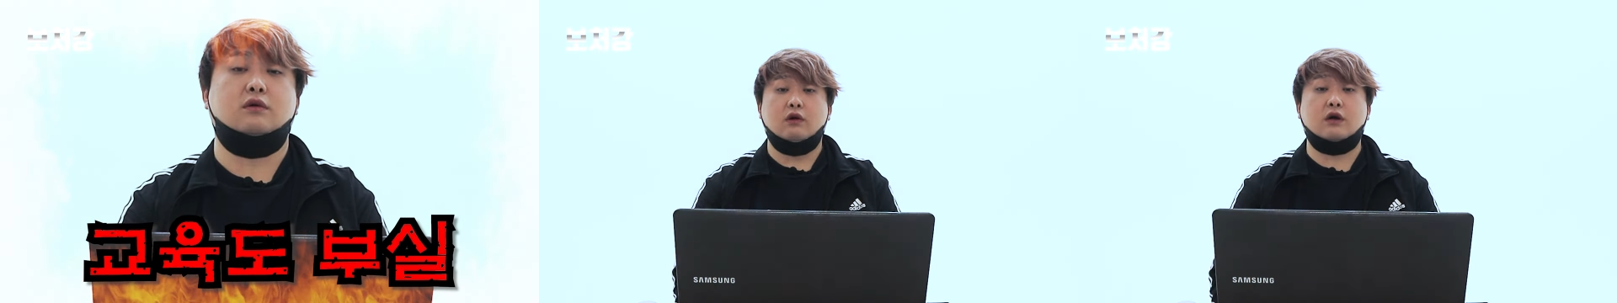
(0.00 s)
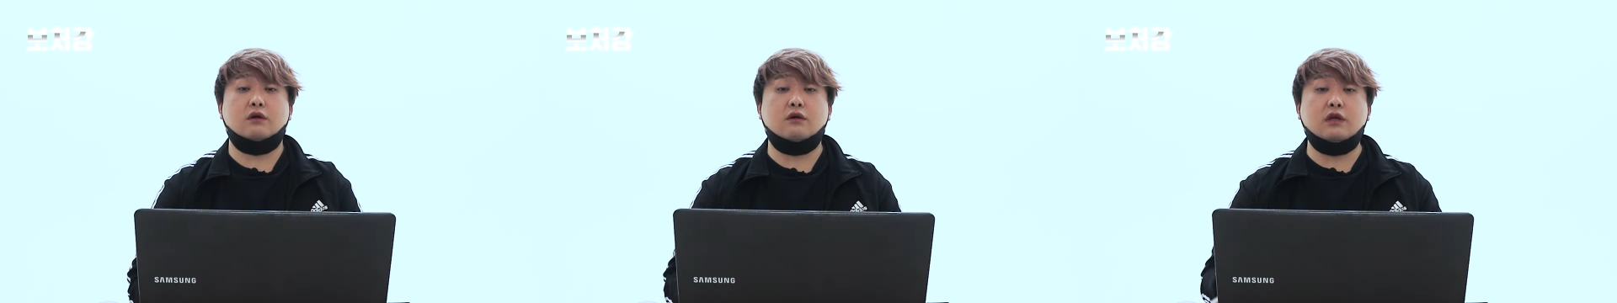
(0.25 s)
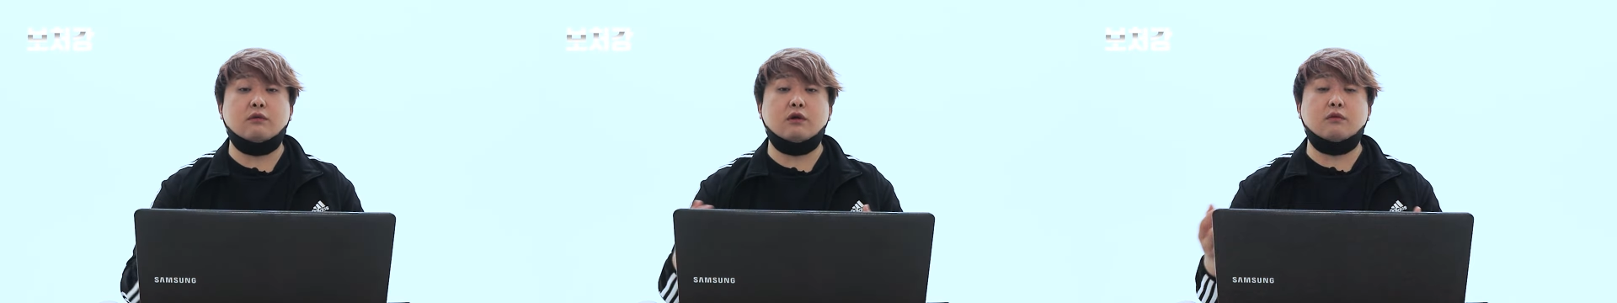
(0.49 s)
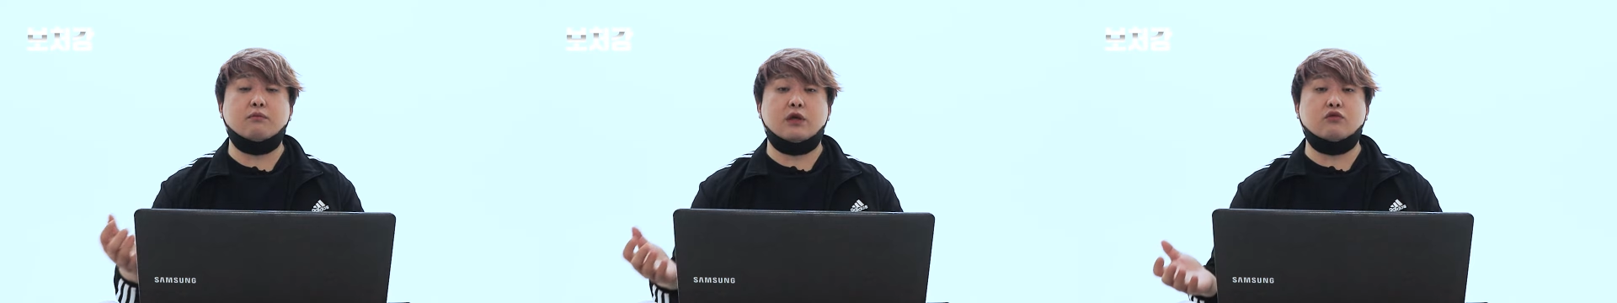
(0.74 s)
왜
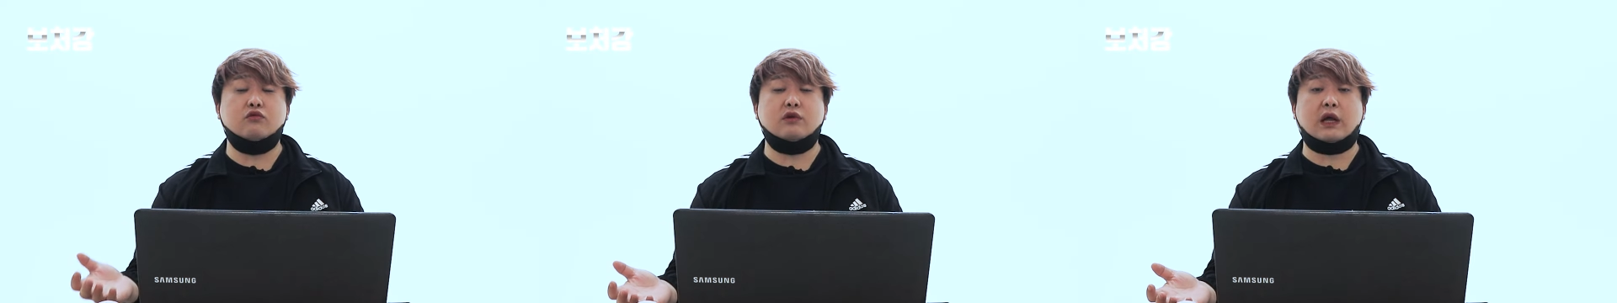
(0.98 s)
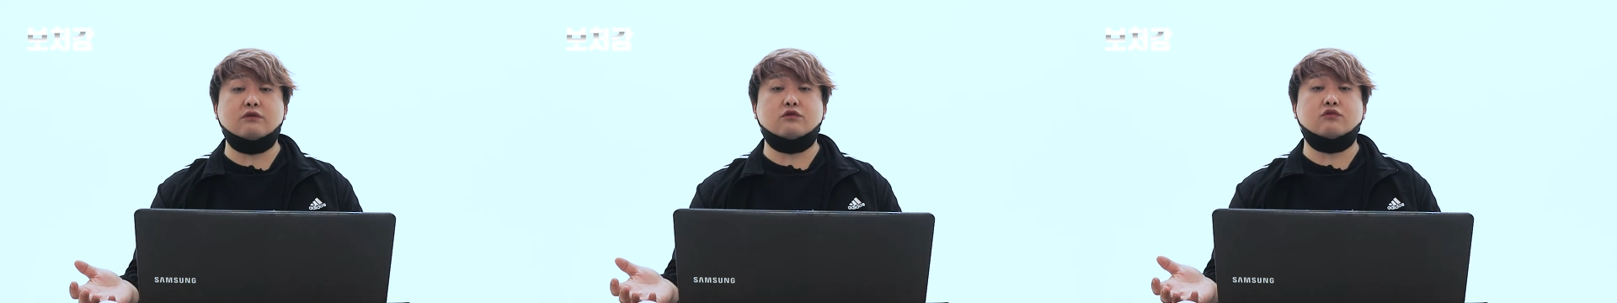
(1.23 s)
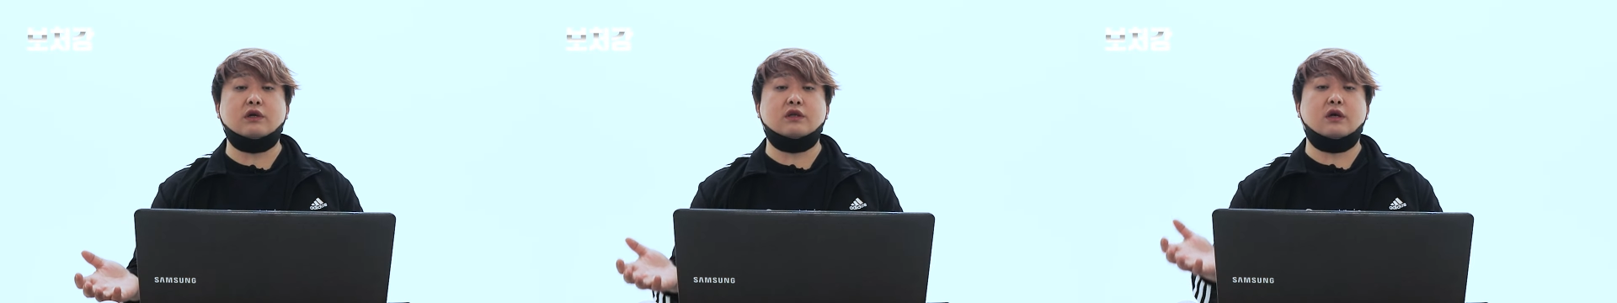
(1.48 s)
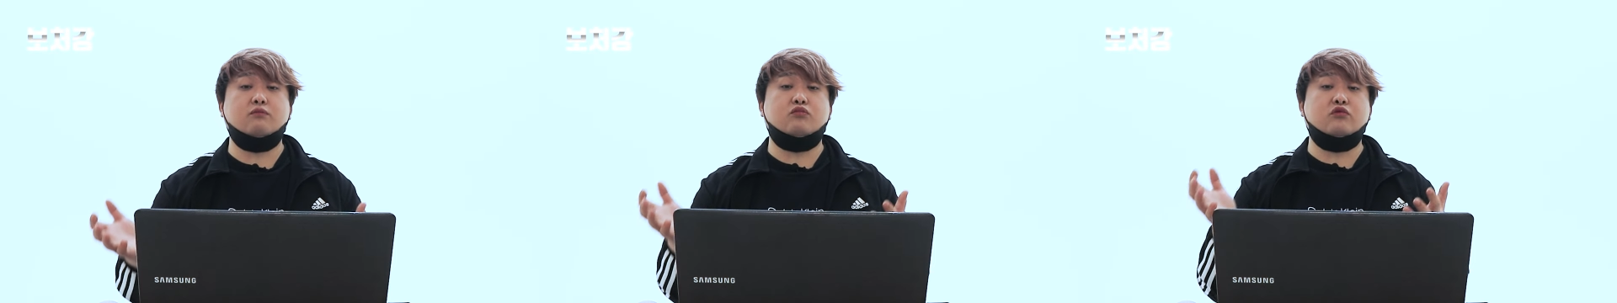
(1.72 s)
그러냐면 미군은
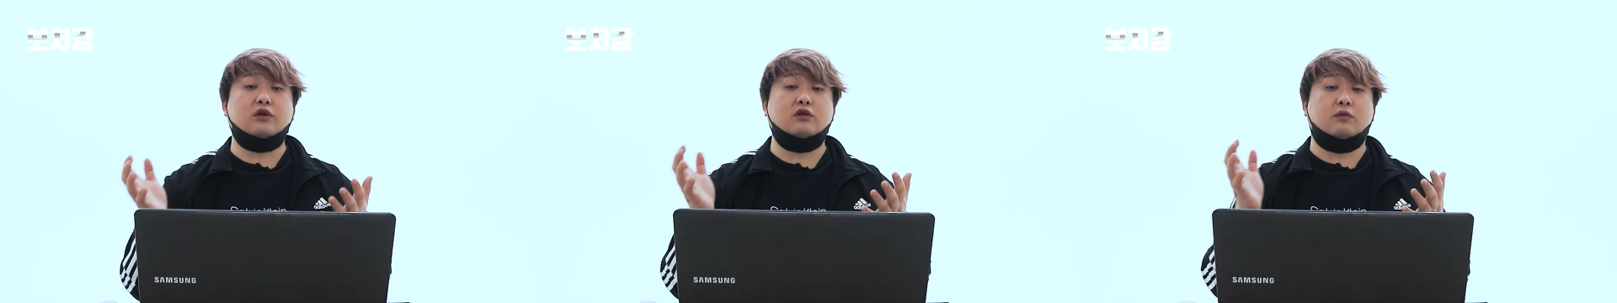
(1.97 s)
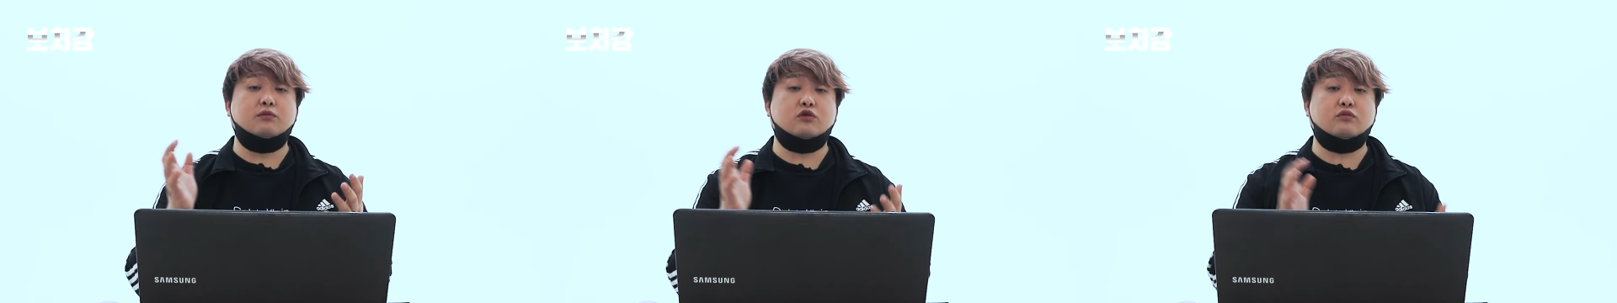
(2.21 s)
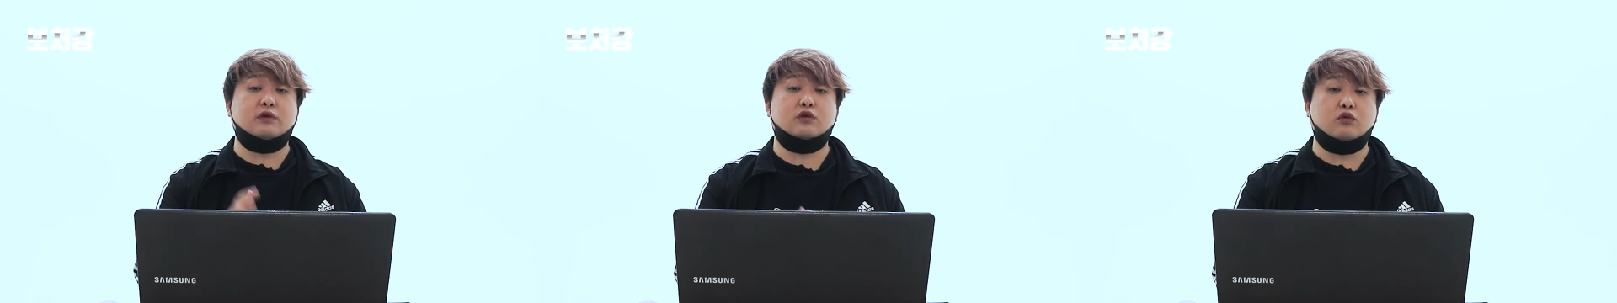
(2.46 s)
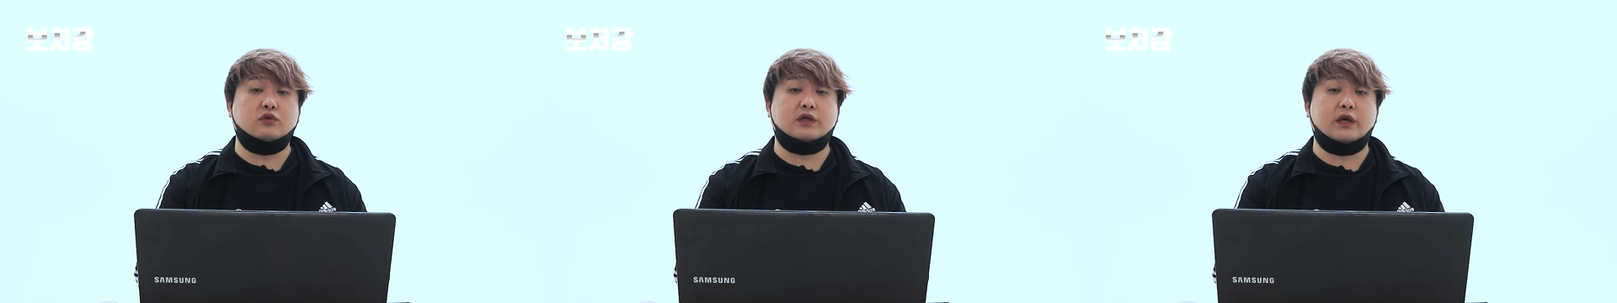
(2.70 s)
한국군한테 무기를 넘겨주면서
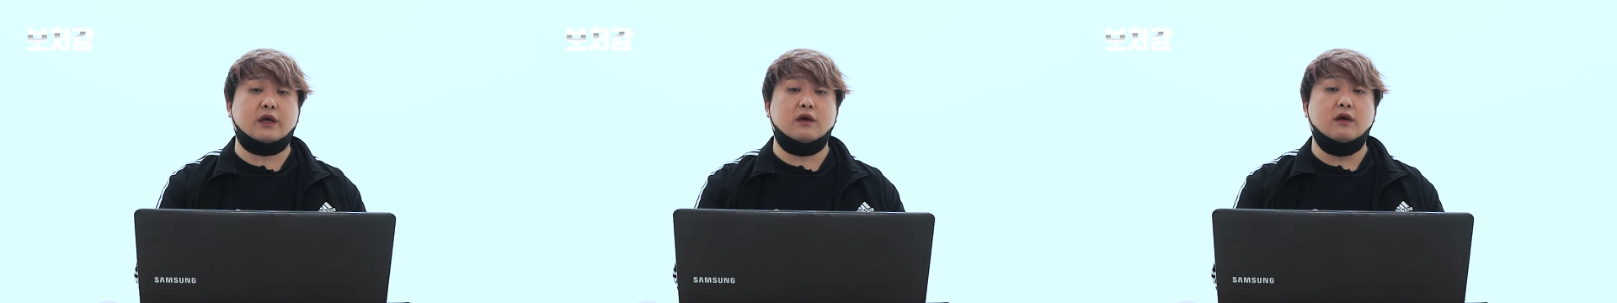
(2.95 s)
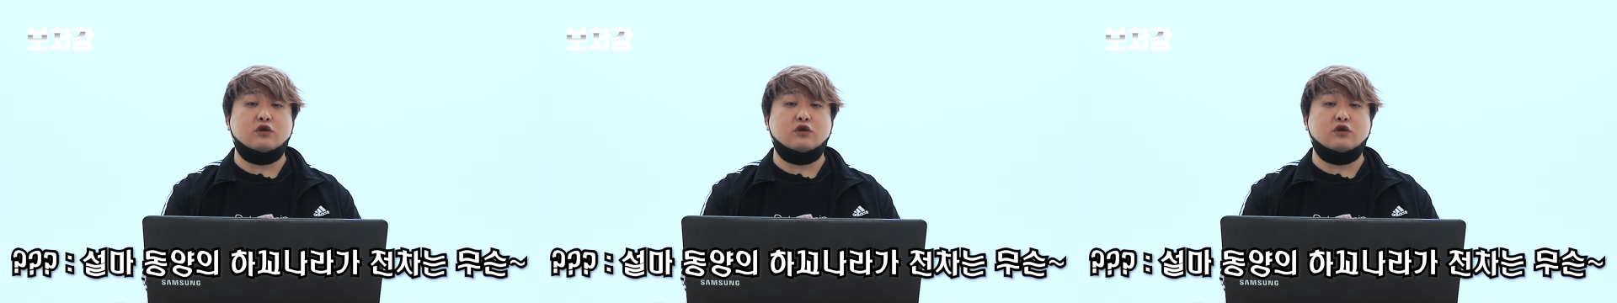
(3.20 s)
동시에